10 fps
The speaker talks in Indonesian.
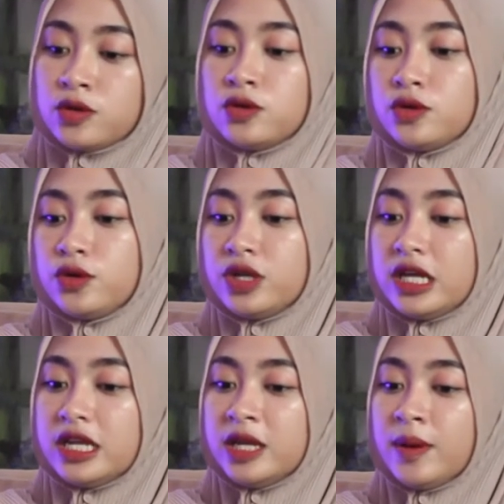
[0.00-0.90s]
Yun
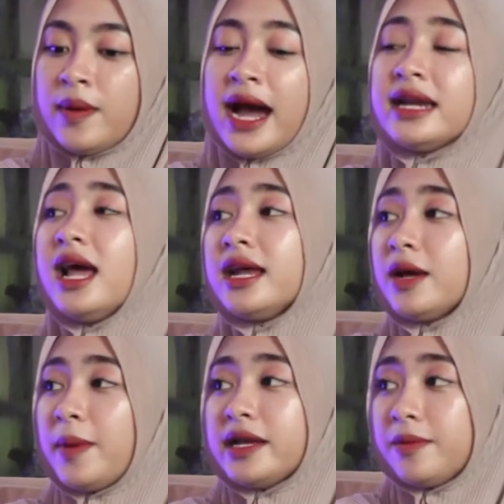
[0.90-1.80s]
ini memang ada
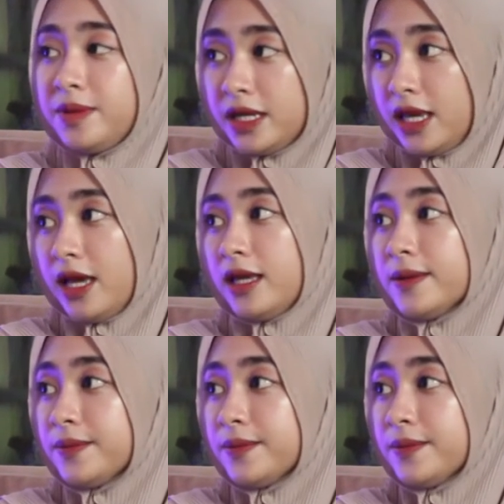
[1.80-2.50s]
adab-adabnya Kiai.